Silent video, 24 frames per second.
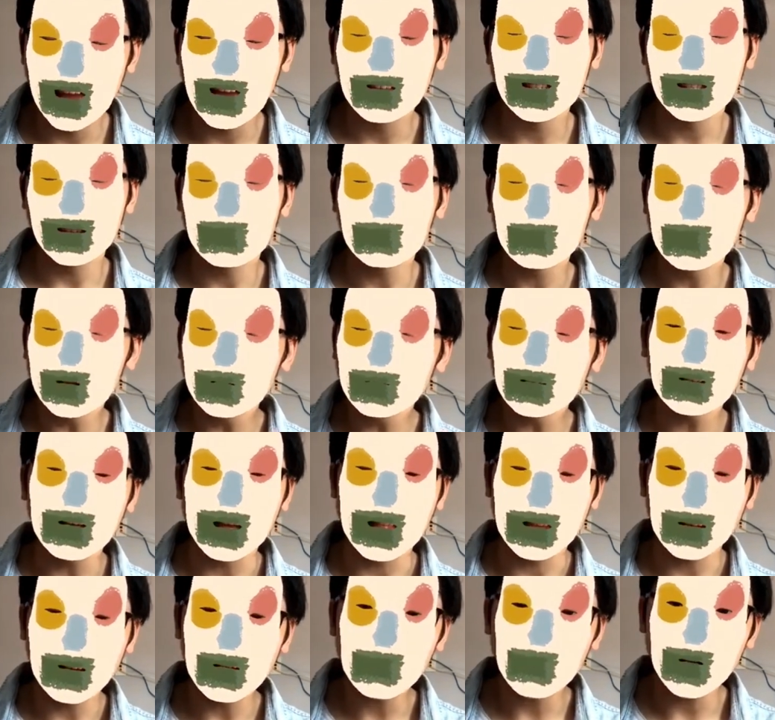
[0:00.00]
trong số tất cả
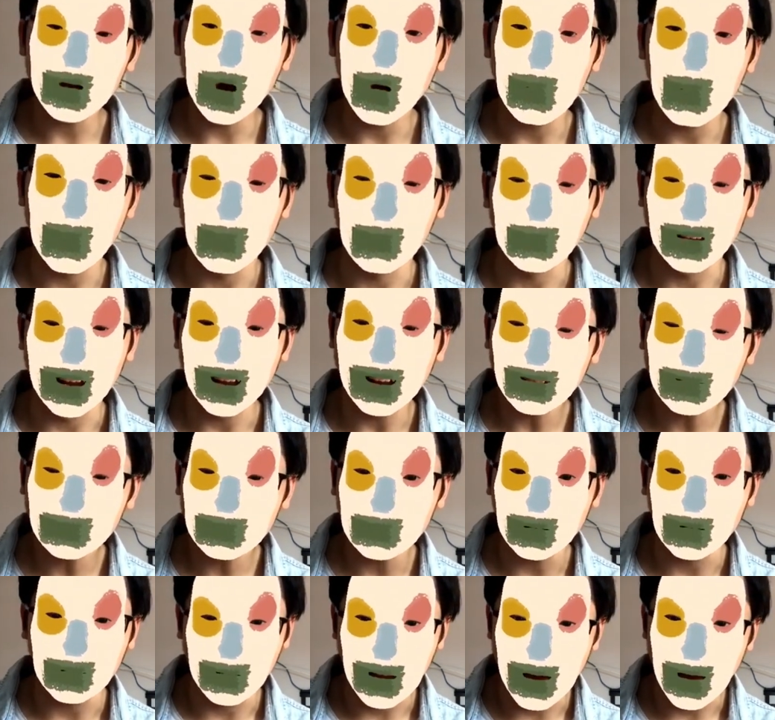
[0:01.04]
những cái video mà mình đã
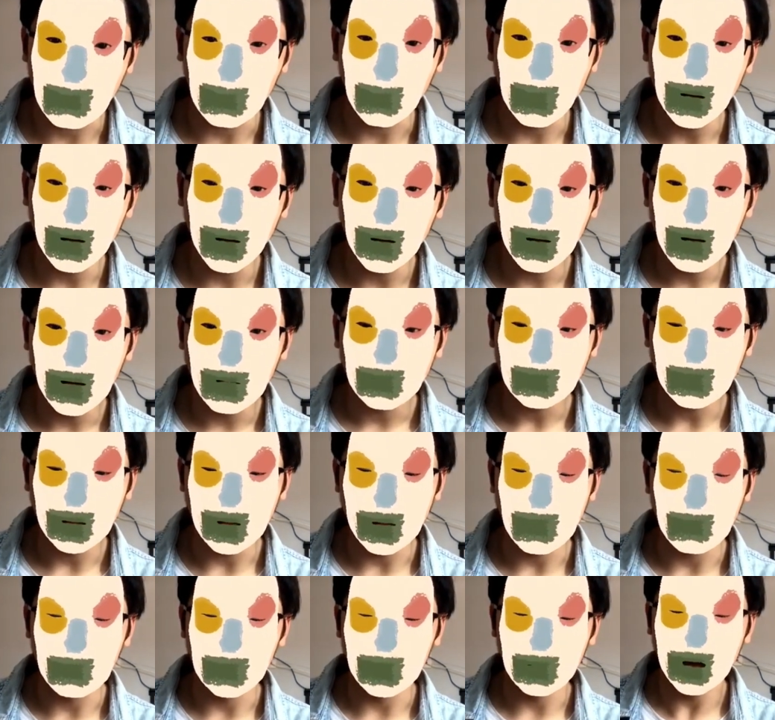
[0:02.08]
từng làm á
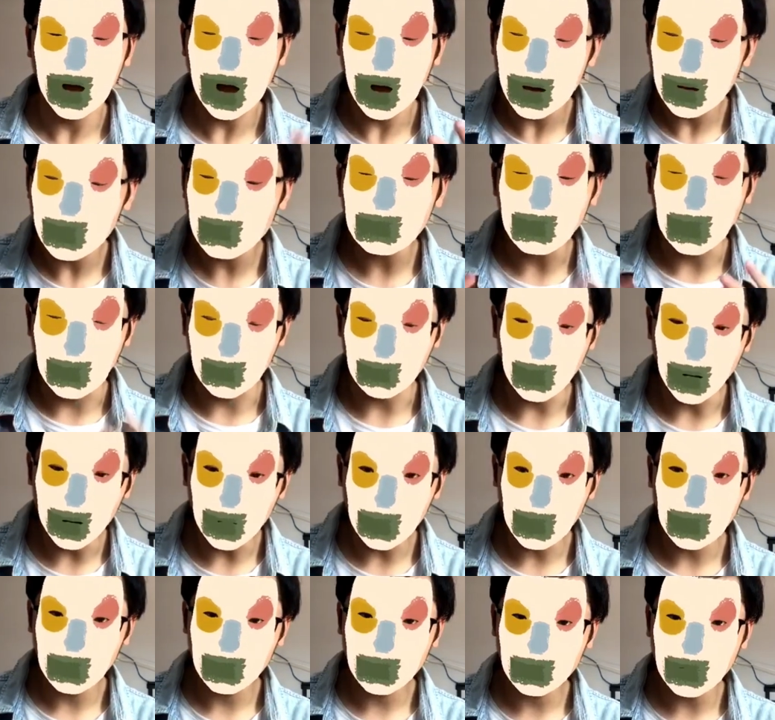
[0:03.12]
thì mình hy vọng nhất
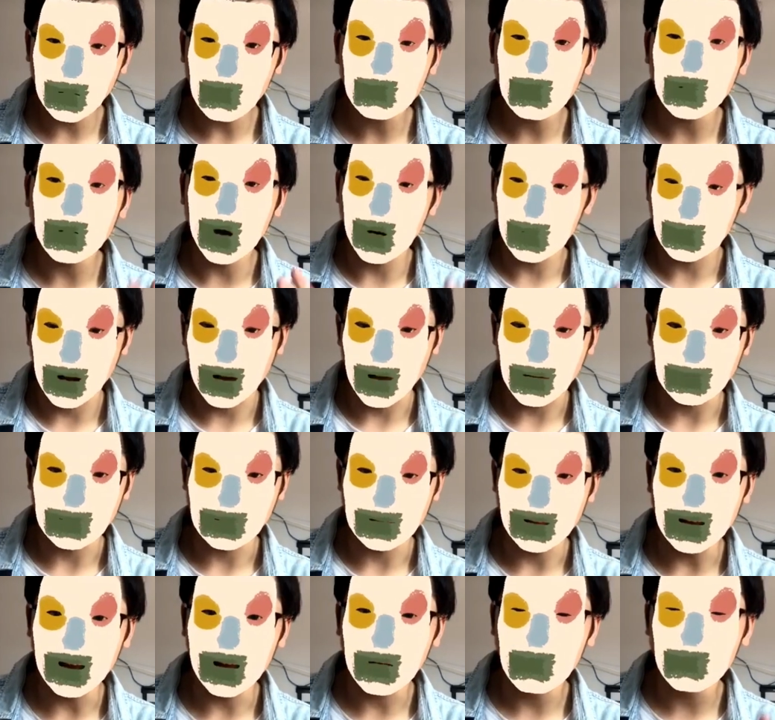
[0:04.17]
cái video này
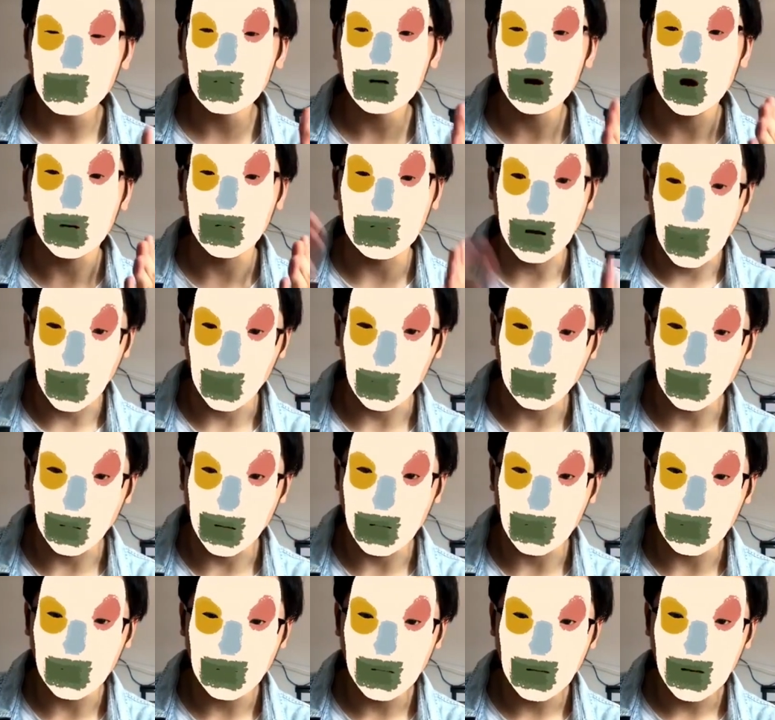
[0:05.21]
sẽ là cái video đầu
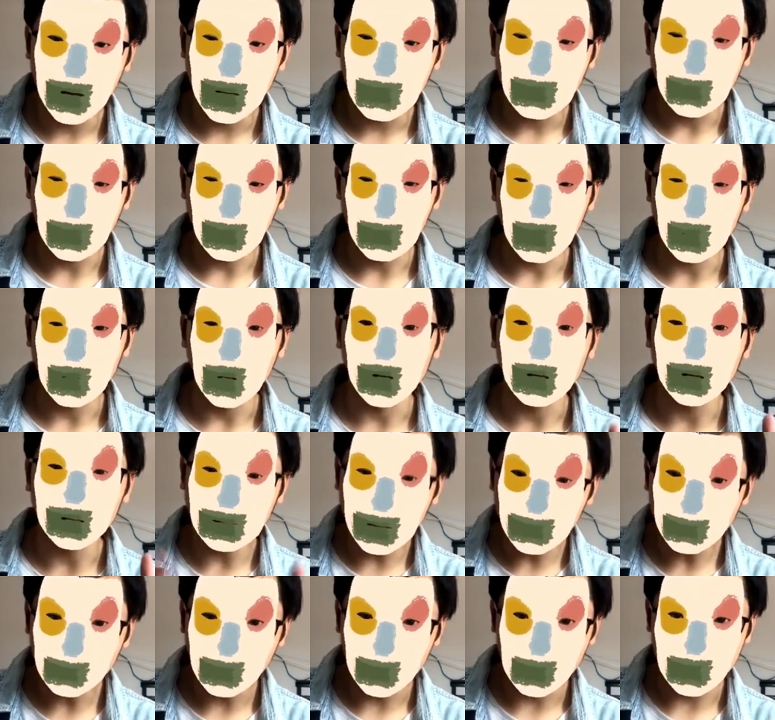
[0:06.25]
tiên mà mọi người
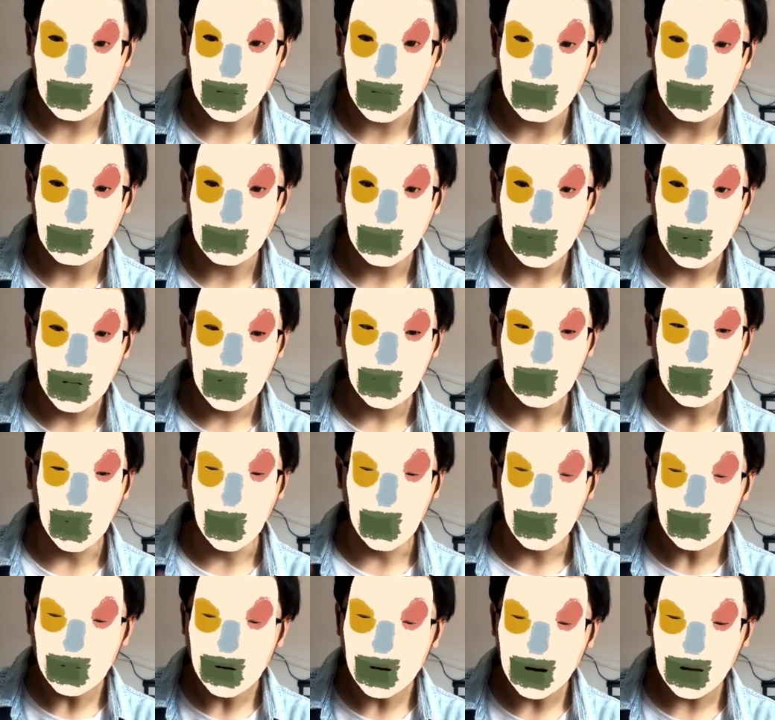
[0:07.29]
click vào xem
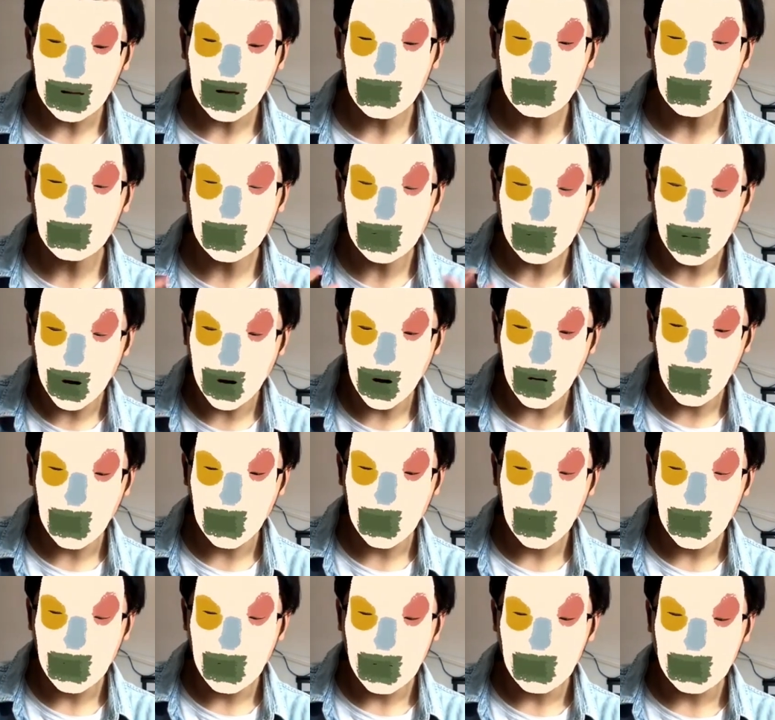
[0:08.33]
cũng như là cái video
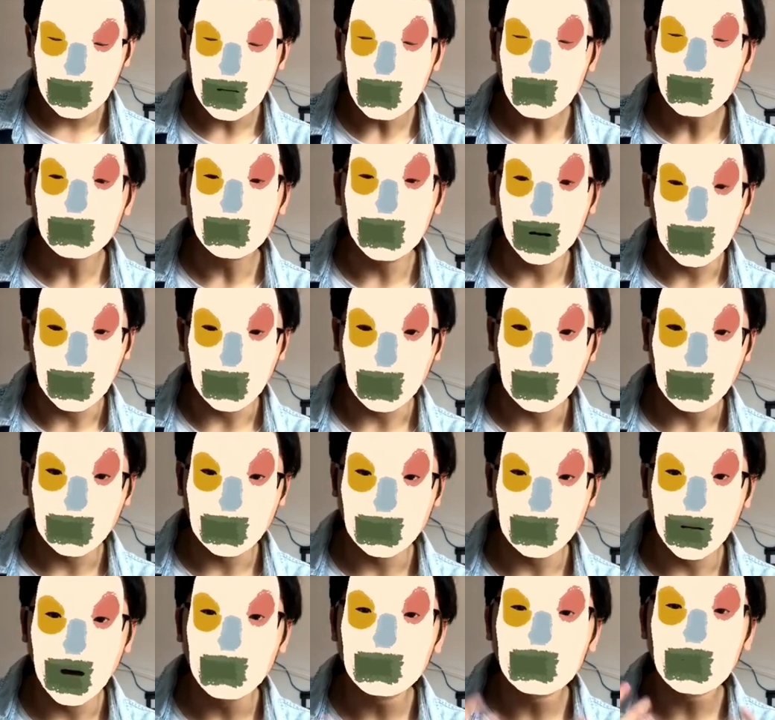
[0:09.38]
giúp mình
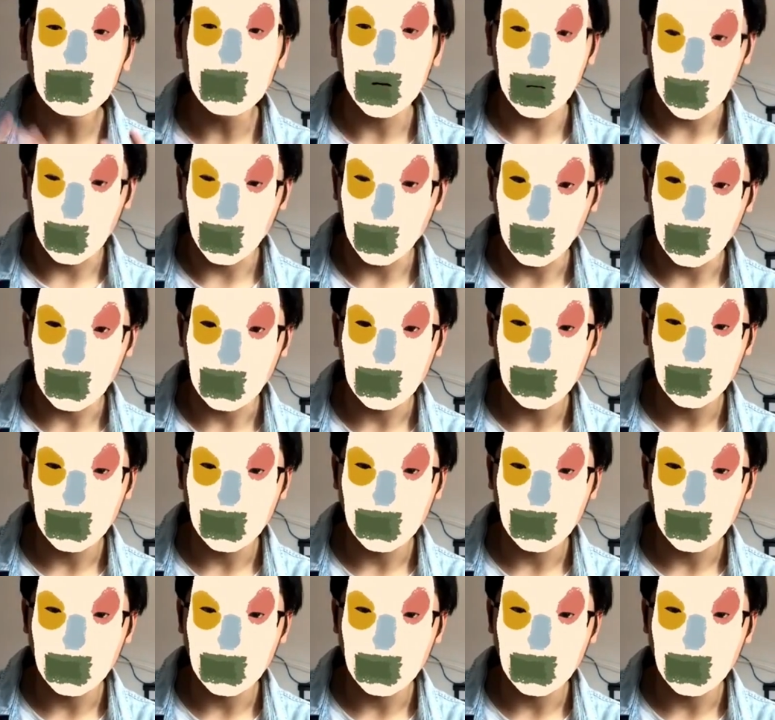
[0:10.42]
đến với mọi người